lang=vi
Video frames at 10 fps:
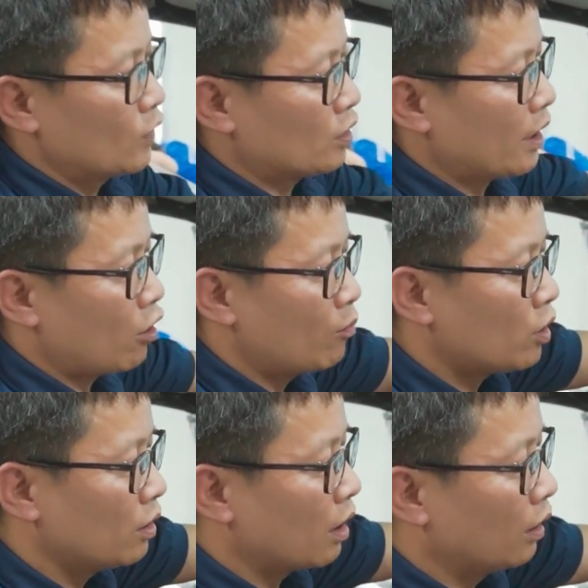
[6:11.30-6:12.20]
nó sẽ có
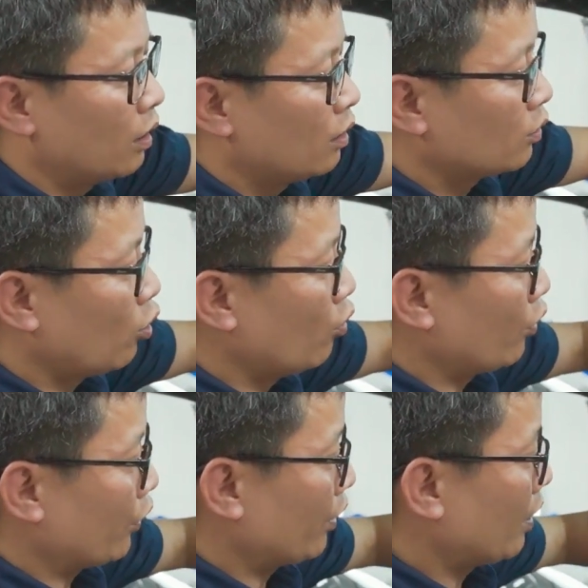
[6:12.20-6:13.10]
một đường
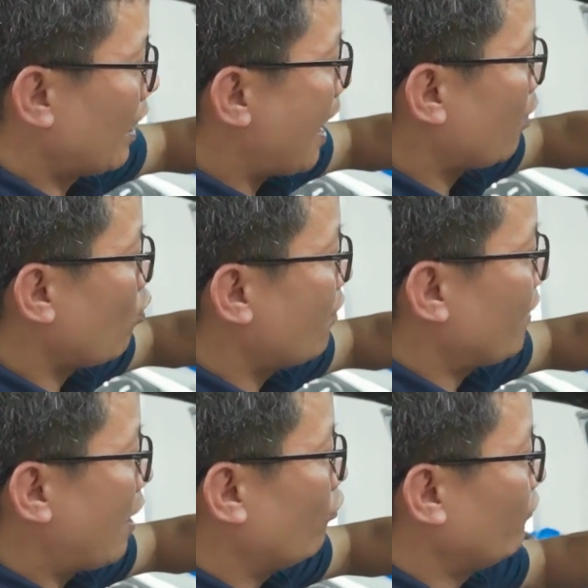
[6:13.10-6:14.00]
thổi ngang qua
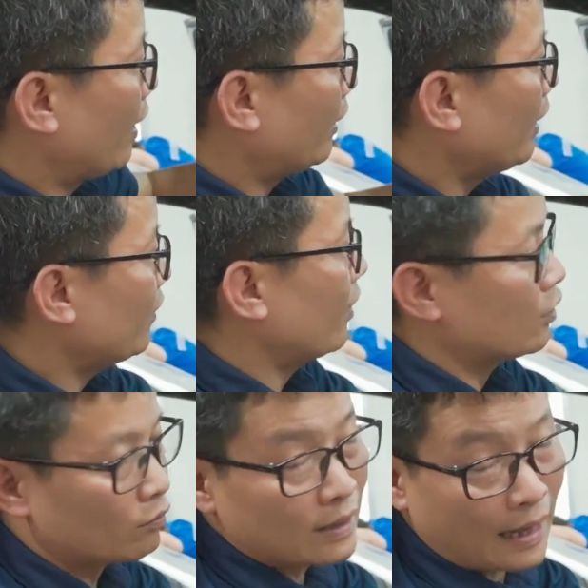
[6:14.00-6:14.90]
vào và đi vào
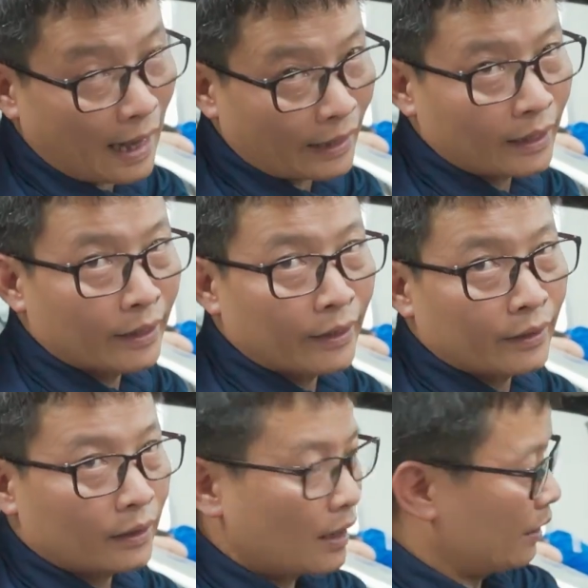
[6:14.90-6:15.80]
trong dàn lạnh
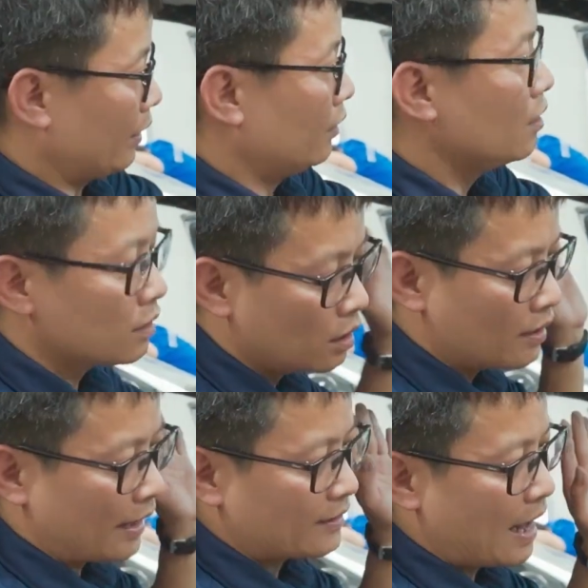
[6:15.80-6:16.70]
để đưa
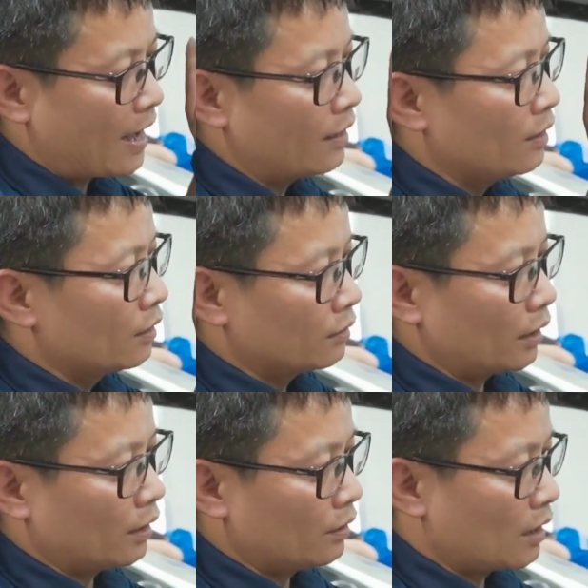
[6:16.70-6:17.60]
hơi lạnh ra.
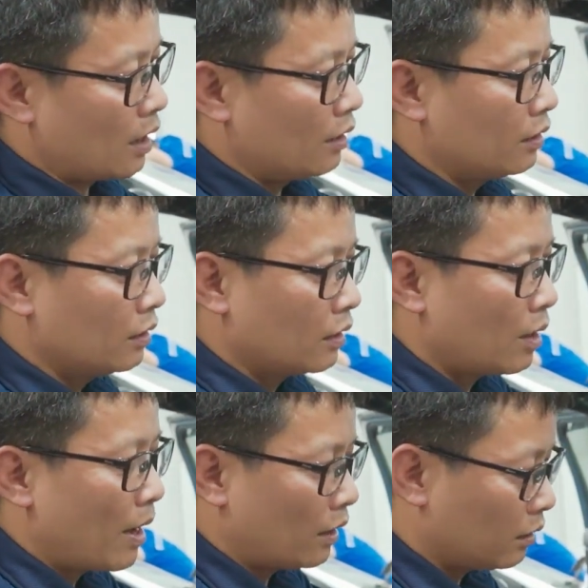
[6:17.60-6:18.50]
Thì
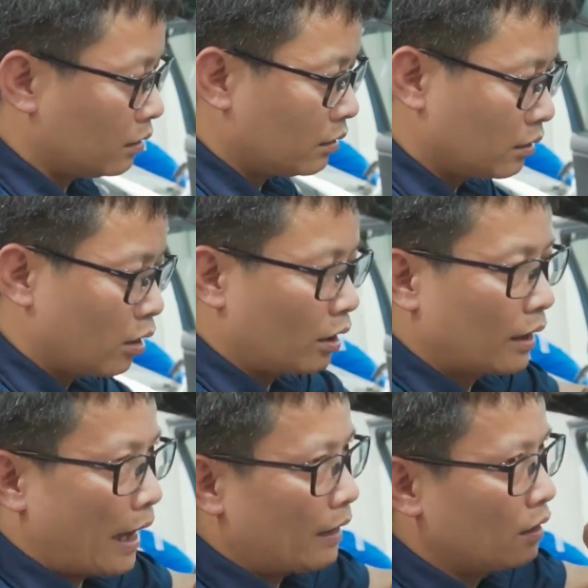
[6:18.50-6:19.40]
các bạn
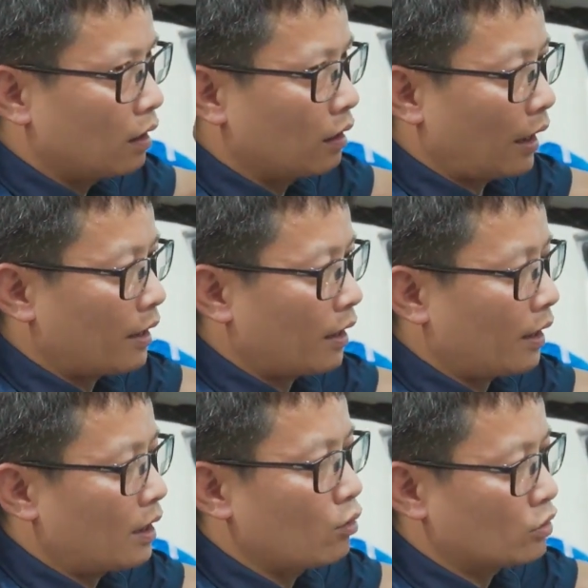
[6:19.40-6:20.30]
luồn cái
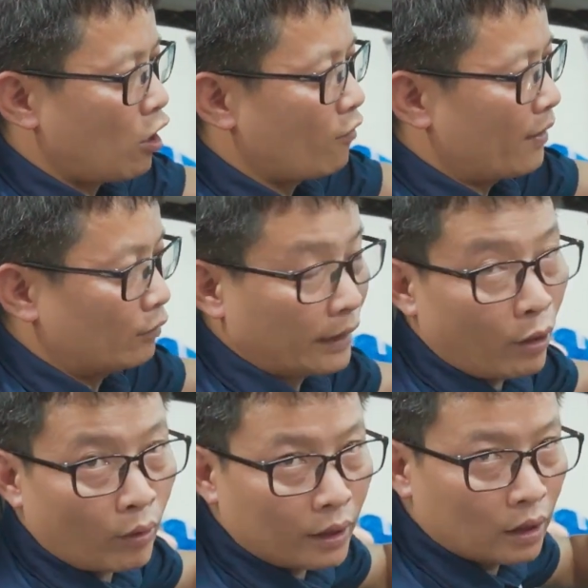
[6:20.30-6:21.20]
đầu giò vào
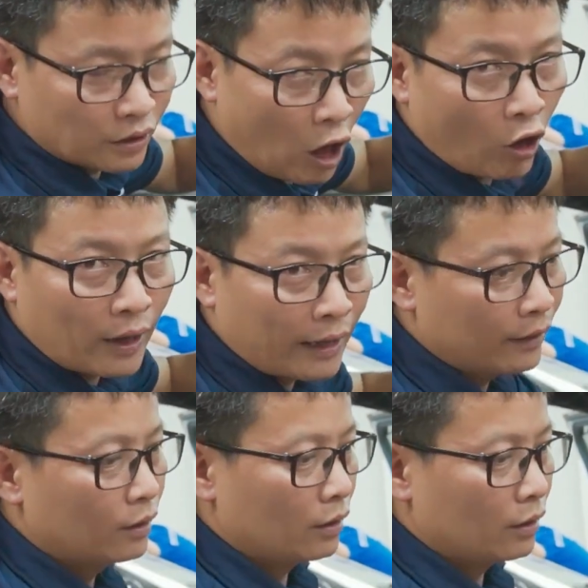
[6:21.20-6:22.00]
theo cái đường gió này.